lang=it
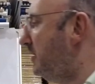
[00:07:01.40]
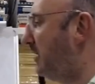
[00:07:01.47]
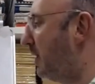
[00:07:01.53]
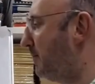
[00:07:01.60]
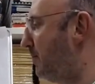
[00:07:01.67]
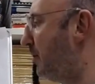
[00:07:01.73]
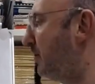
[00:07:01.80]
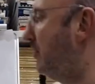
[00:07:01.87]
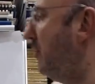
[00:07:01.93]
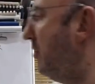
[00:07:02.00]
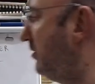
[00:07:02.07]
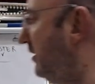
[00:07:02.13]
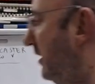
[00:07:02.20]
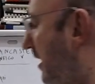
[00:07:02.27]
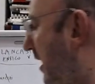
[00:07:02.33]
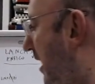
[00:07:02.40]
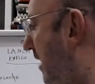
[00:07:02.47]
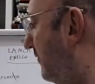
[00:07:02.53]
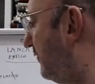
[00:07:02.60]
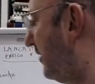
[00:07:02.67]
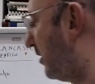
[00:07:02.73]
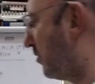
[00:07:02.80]
la Borgogna
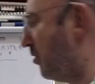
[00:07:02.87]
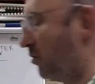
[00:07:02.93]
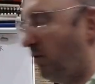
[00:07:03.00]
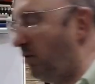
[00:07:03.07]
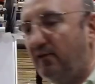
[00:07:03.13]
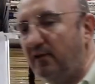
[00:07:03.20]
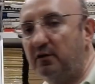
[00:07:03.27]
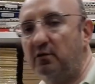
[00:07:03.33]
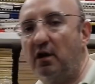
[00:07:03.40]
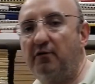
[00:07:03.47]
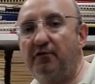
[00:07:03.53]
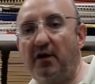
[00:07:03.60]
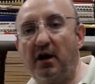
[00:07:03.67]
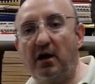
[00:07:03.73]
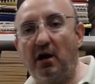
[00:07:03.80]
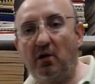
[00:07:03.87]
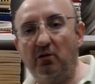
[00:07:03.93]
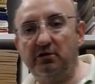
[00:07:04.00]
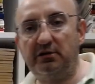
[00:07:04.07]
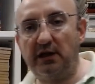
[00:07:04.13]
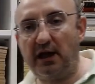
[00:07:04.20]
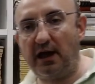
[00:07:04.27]
aveva conquistato la Franca
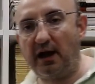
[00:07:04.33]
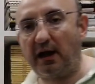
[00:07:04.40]
Contea,